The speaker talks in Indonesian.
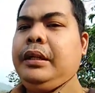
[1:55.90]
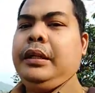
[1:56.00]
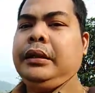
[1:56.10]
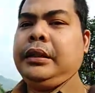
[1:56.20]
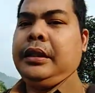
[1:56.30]

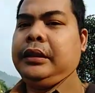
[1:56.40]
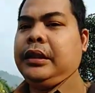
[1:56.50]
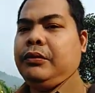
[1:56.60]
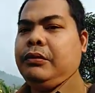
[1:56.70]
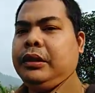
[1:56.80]
yang saya
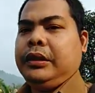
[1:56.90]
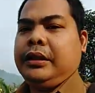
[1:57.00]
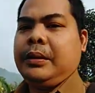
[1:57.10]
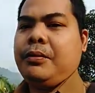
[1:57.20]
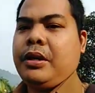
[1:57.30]
tahu
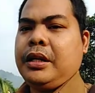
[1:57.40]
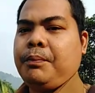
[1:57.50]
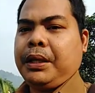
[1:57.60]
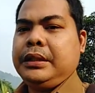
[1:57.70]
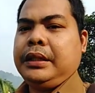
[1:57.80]
ketika mau ada
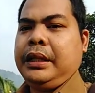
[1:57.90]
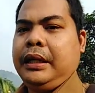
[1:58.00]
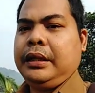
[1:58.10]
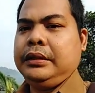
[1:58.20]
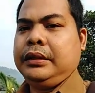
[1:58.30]

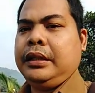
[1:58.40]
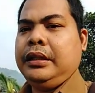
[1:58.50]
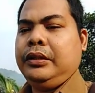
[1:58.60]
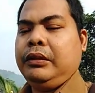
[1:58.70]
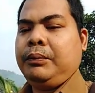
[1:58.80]
perencanaan
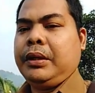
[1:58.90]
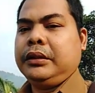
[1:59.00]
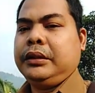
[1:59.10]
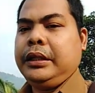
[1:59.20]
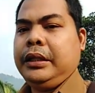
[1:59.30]
study tour
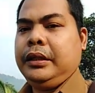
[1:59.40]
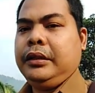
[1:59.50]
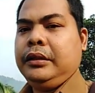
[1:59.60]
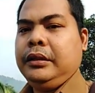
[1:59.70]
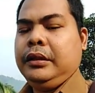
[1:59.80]
pasti
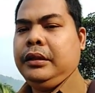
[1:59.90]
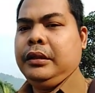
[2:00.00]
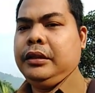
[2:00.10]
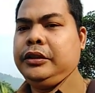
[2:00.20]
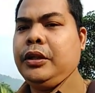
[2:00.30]

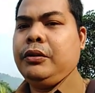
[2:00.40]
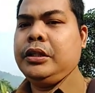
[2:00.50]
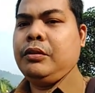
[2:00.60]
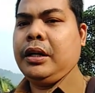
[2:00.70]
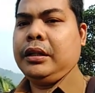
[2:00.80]

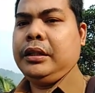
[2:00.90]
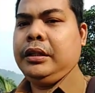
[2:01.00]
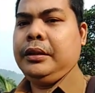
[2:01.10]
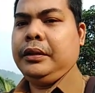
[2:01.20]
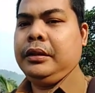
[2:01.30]
jauh-jauh
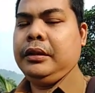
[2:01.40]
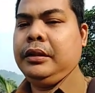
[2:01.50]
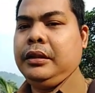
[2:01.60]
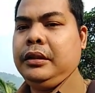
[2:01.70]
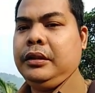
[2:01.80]
hari
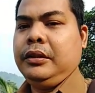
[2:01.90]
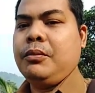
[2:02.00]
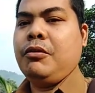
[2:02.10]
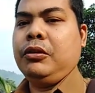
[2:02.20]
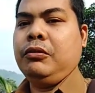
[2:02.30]
eh,
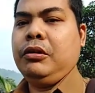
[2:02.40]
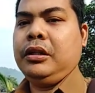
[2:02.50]
ngomong dulu